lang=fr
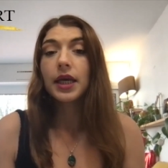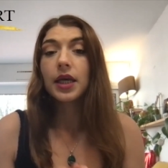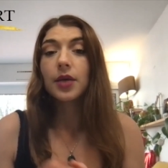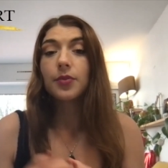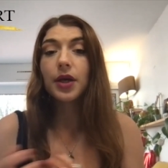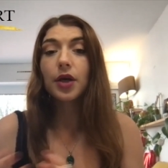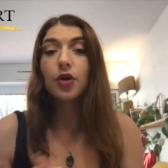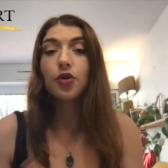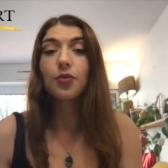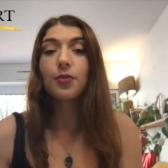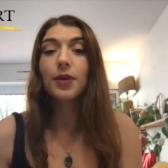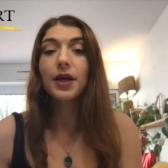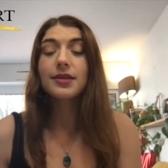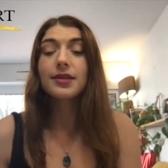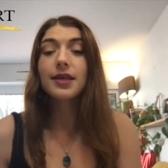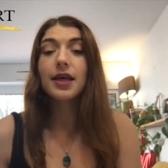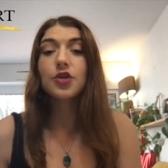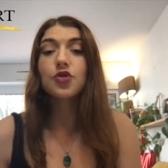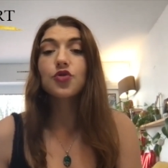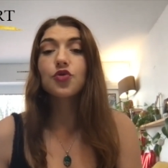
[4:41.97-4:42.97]
eh bien, le
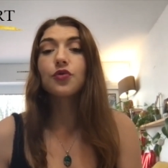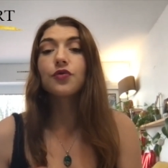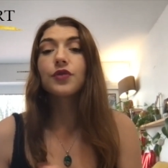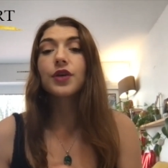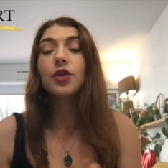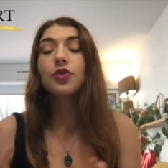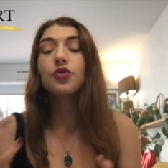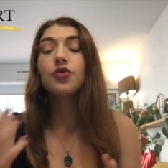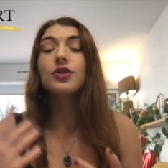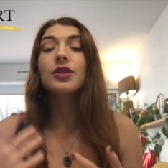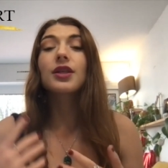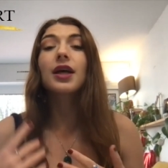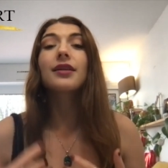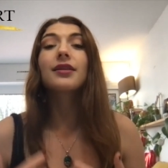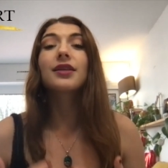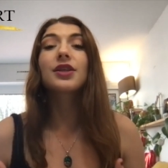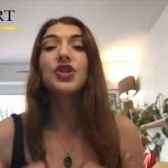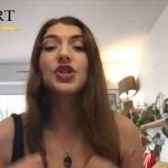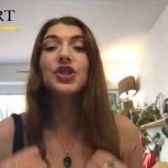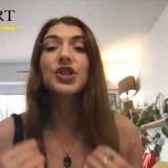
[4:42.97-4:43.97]
massage devient une
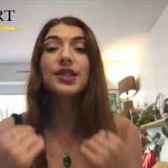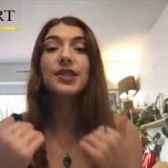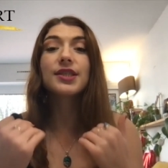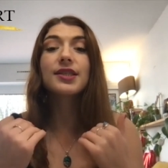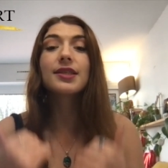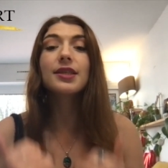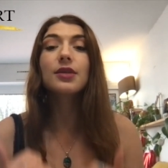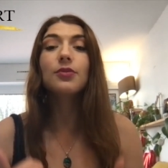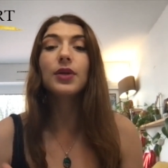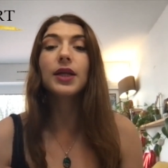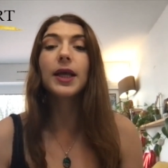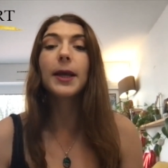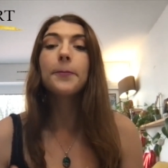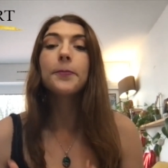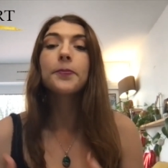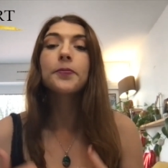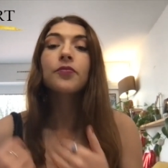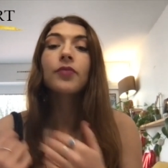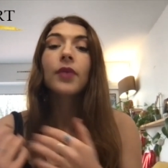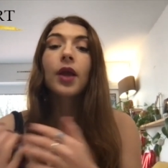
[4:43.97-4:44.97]
stratégie ciblée